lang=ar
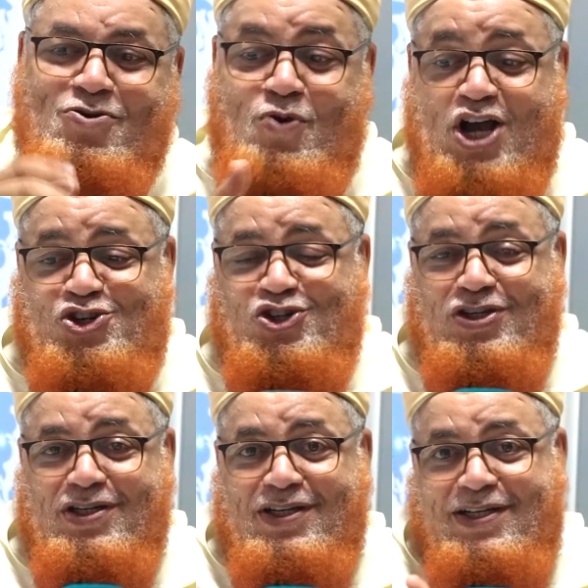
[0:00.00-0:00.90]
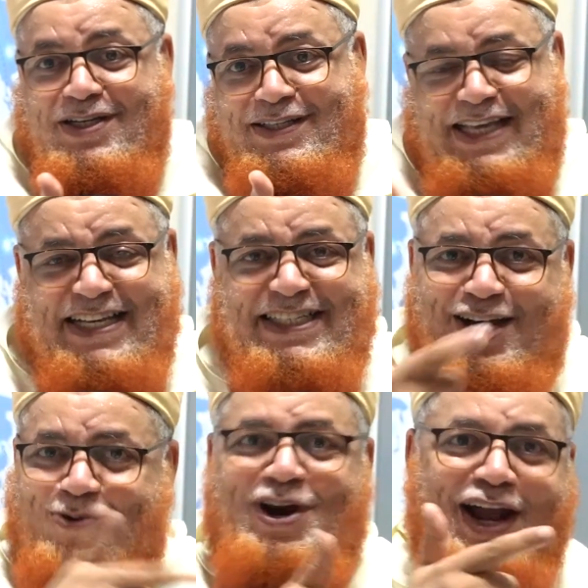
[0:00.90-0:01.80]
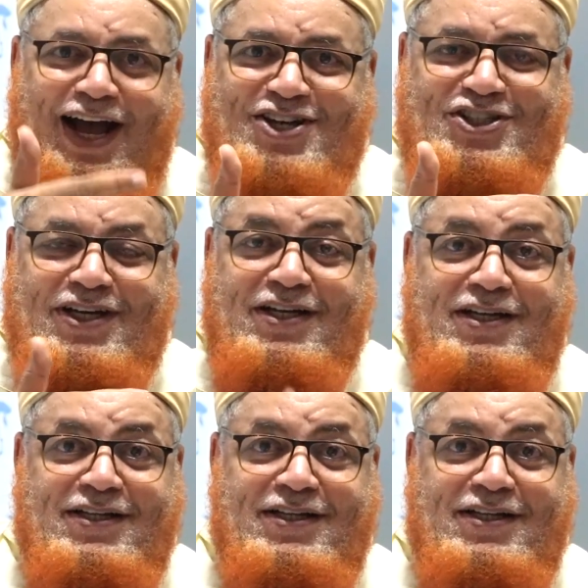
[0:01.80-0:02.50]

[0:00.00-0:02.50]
واش التاسع ولا العاشر